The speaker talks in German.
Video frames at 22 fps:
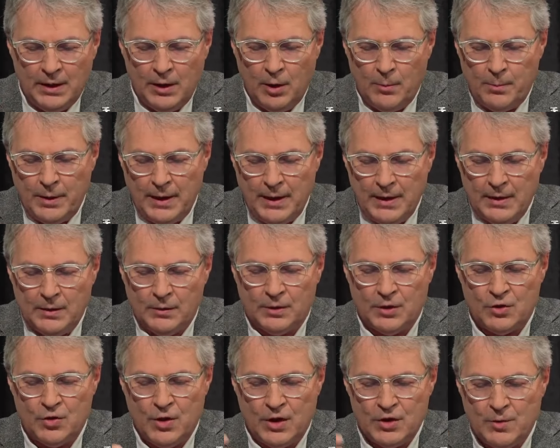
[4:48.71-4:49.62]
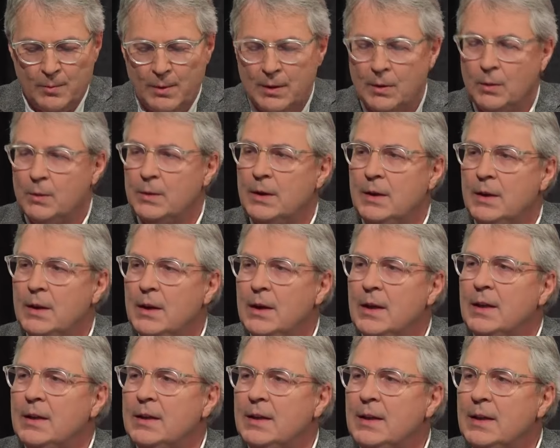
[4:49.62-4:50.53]
Le Pen oder Giorgio Meloni,
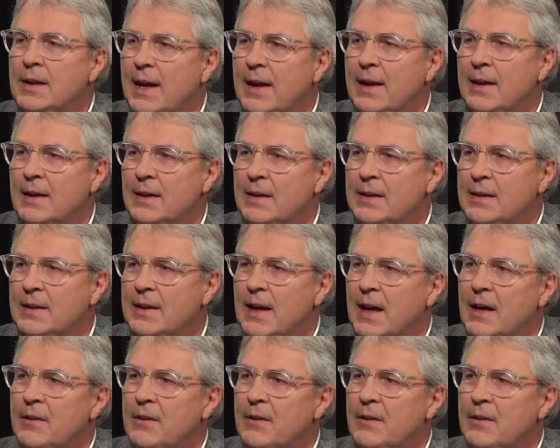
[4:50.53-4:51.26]
die eigentlich die